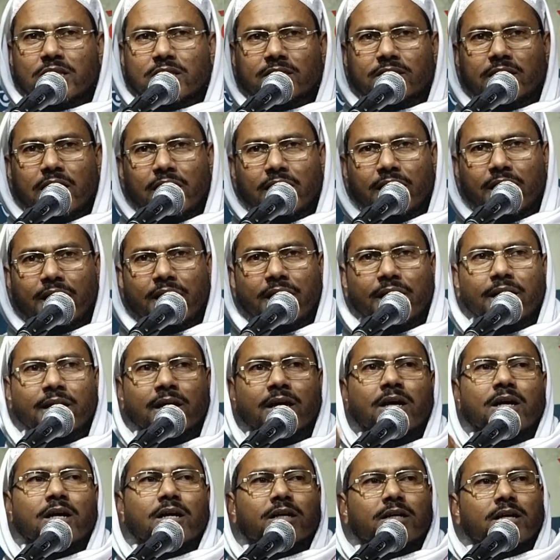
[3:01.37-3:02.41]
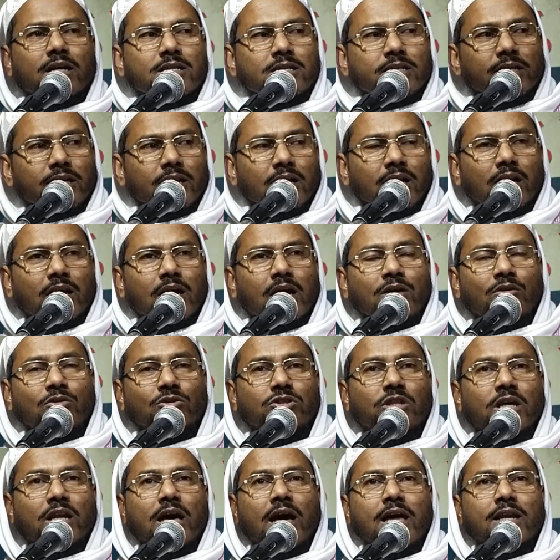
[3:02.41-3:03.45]
সিদ্দিক রাজিয়াল্লাহু
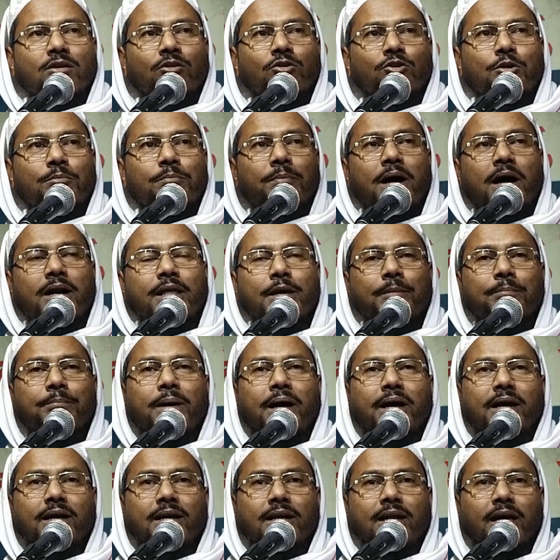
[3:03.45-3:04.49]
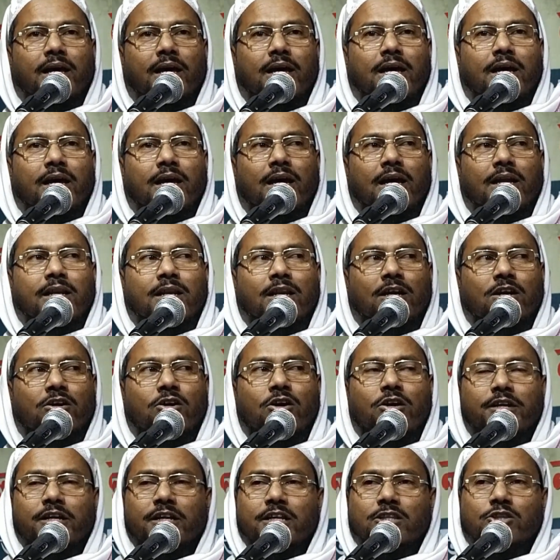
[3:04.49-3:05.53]
তালানহুর বাড়ি পাইলেন
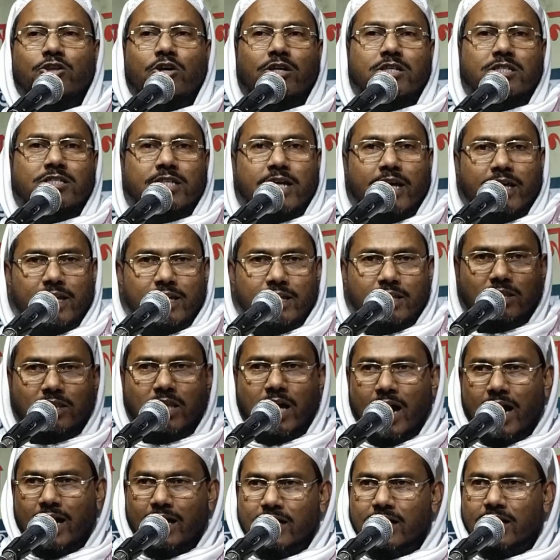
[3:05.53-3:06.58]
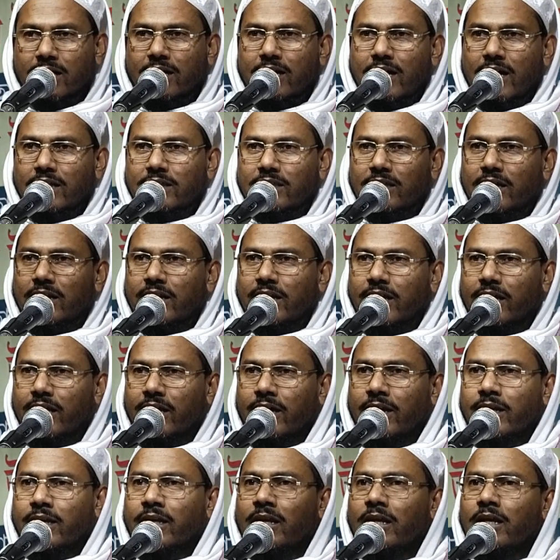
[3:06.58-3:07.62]
ঘরের দরজায় ধাক্কা
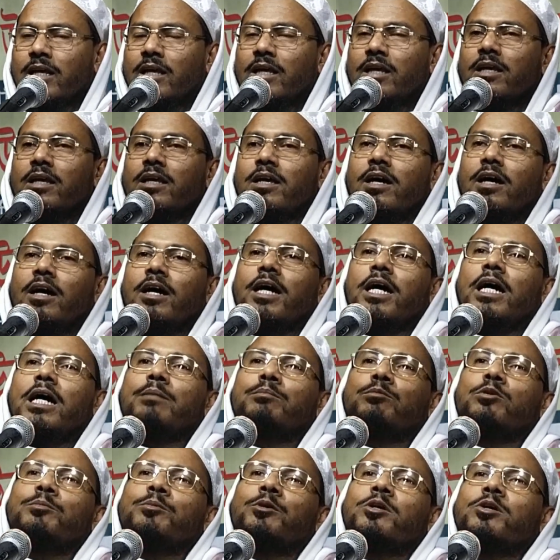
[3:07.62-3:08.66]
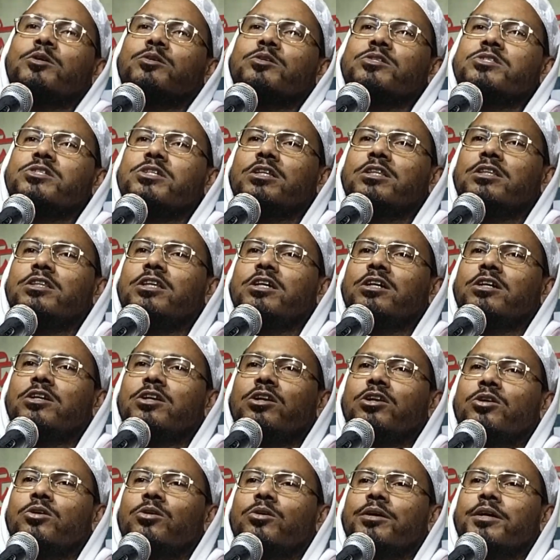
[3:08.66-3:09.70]
দিলেন আবু বকর সিদ্দিক
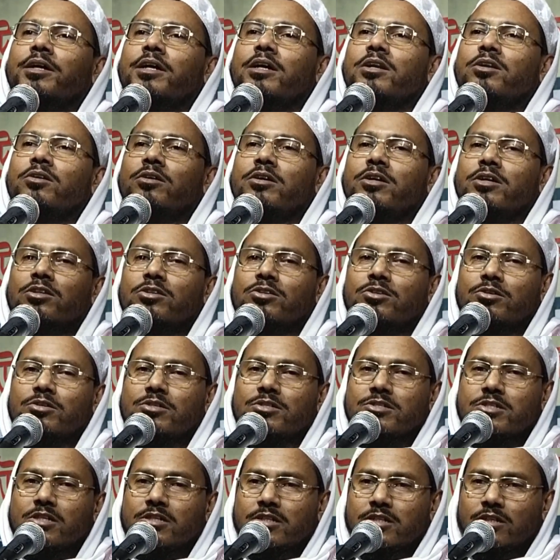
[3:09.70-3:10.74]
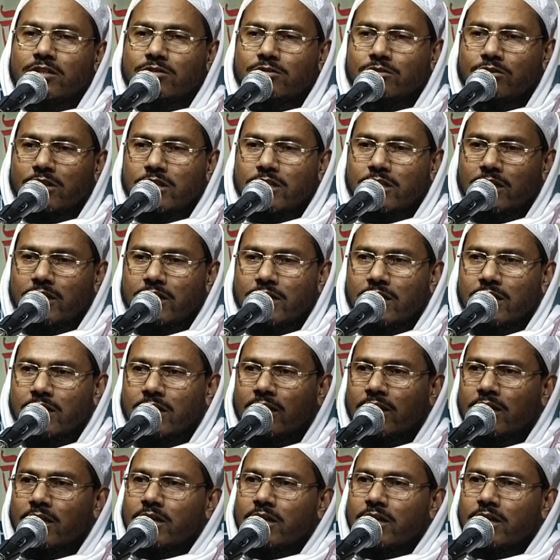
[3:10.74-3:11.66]
লগে লগে দরজাটা খুলে দিয়া